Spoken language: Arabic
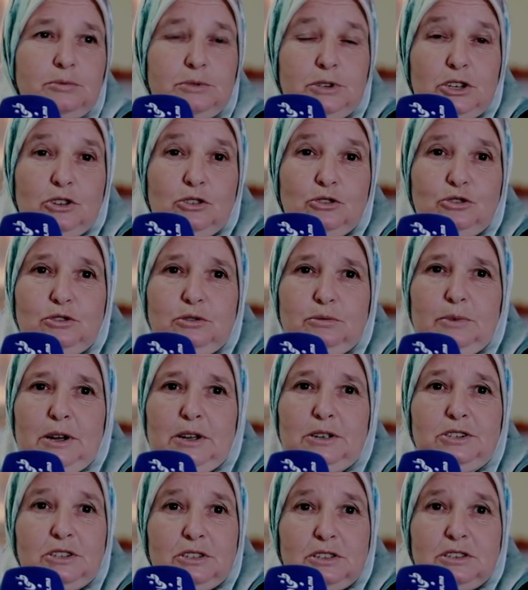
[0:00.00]
مشيت
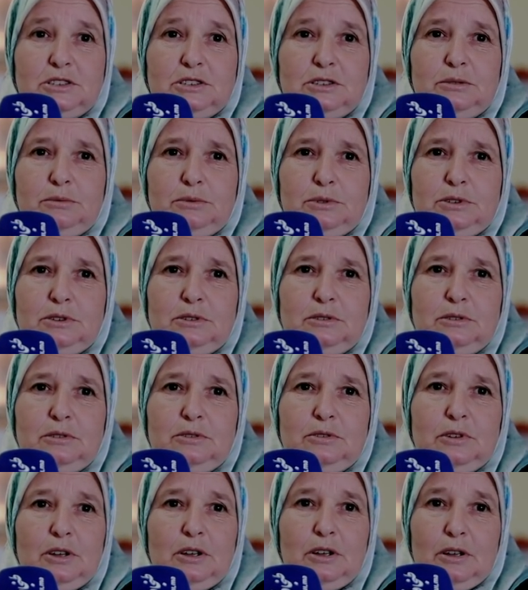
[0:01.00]
الجمعه جيت السبت
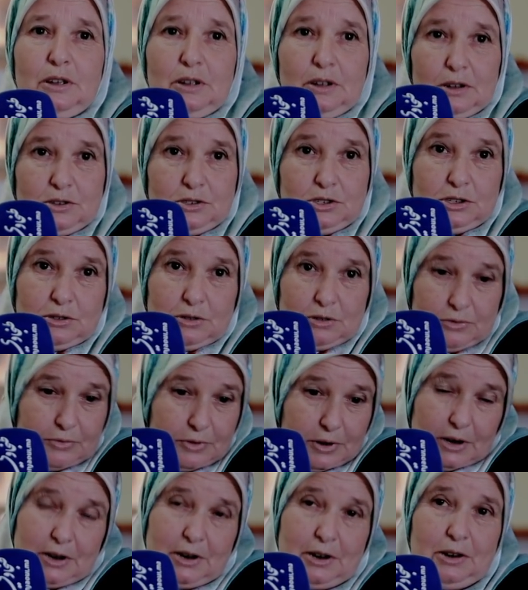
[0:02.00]
آه، جيت
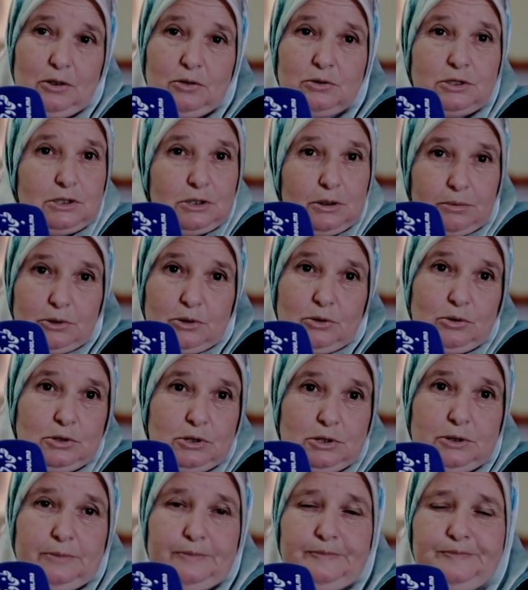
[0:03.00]
في الليل السبت
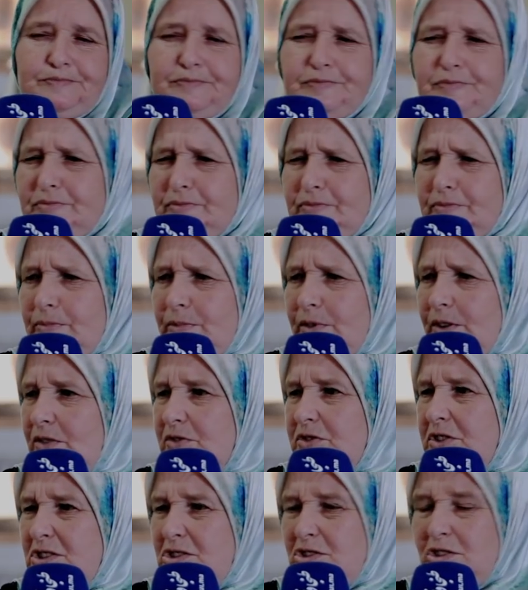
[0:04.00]
نوت
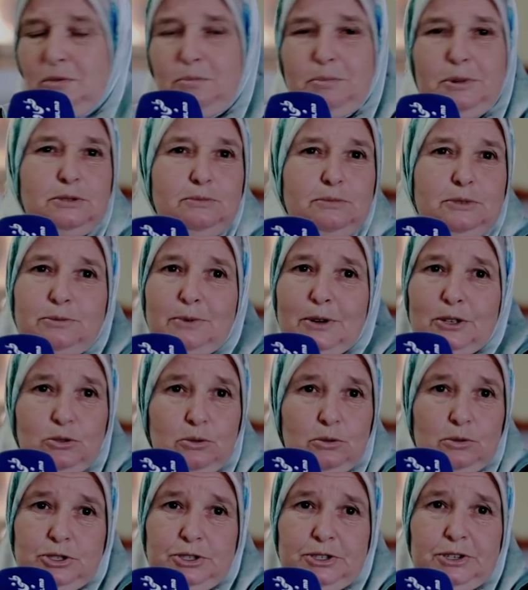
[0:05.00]
احتجت البيت ما
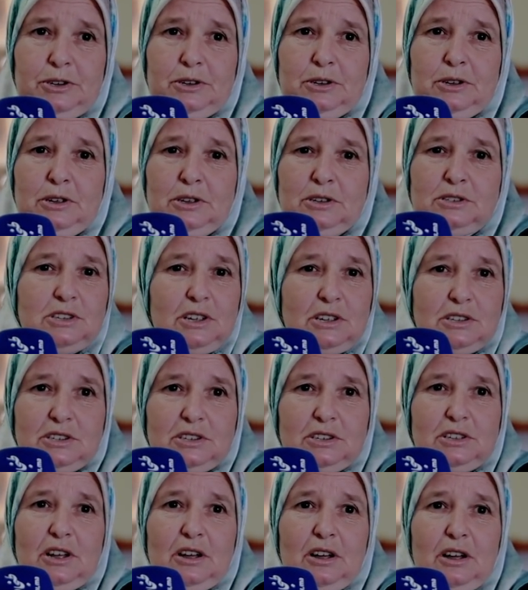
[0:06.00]
جبرتوش
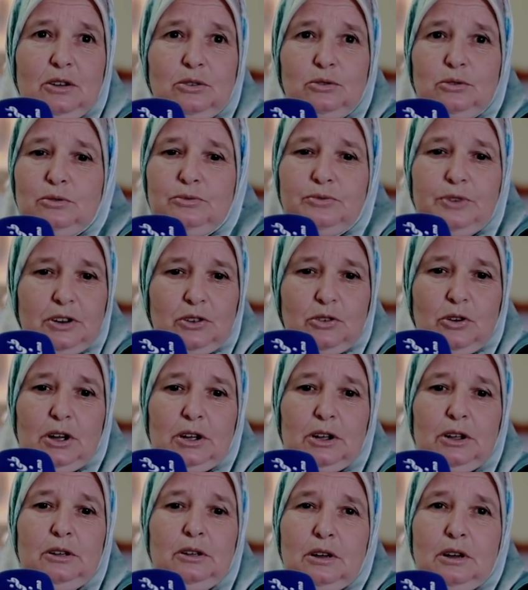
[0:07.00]
سقسيت خاه قلت له فين
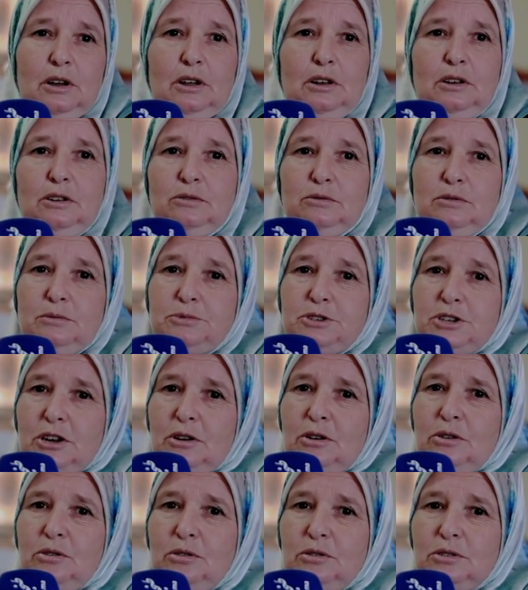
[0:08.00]
خاك قال لي هو مشى
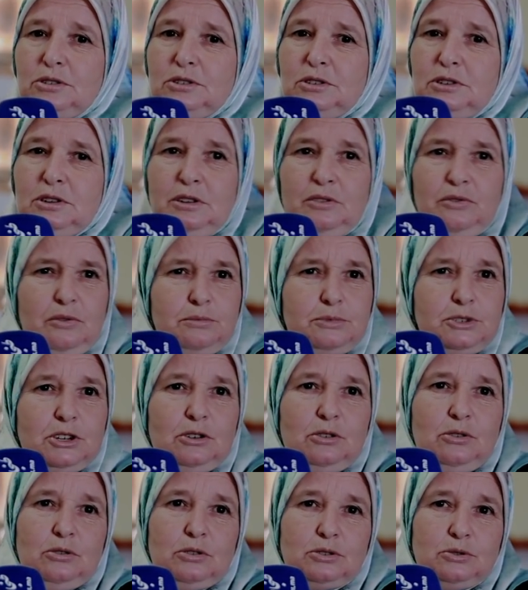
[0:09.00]
للعرس كيف مشى
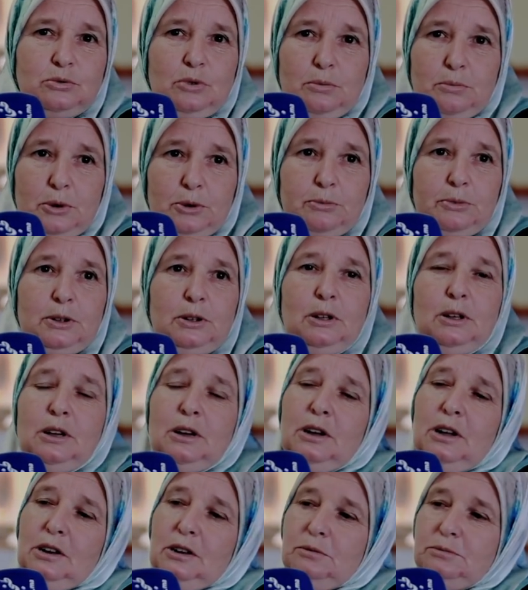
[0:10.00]
للعرس هو قال
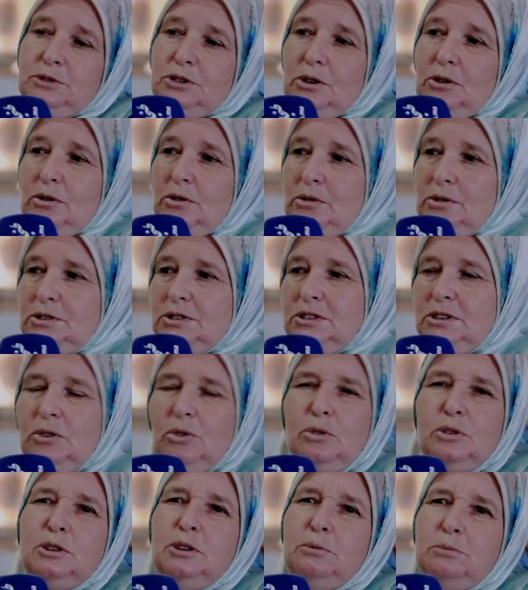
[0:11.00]
لي مشى للعرس
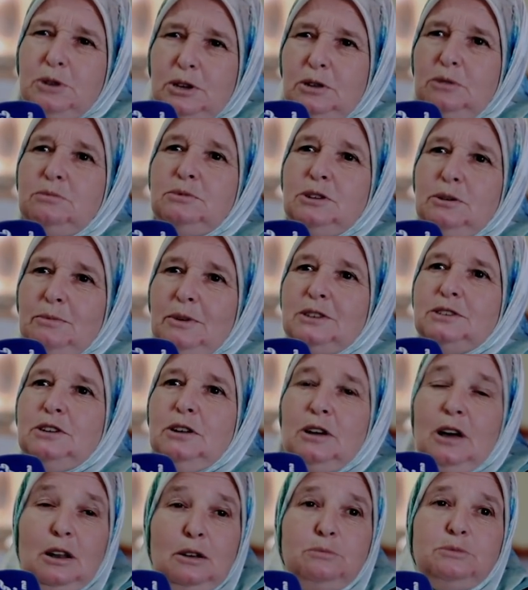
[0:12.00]
قلت يمكن مشى مع
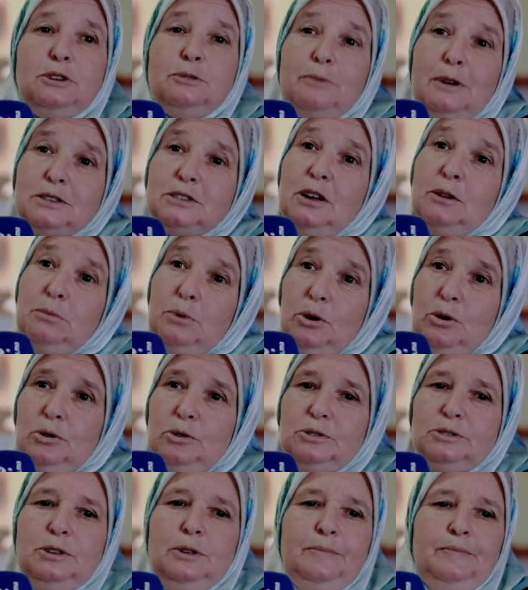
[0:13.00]
قال لي مشى مع صاحبو
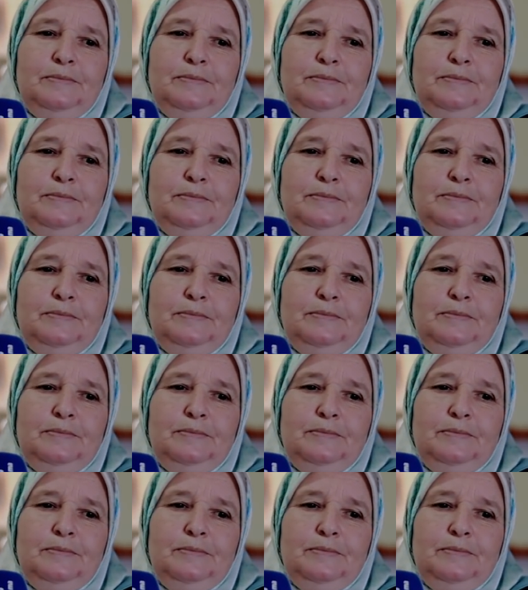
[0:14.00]
للعرس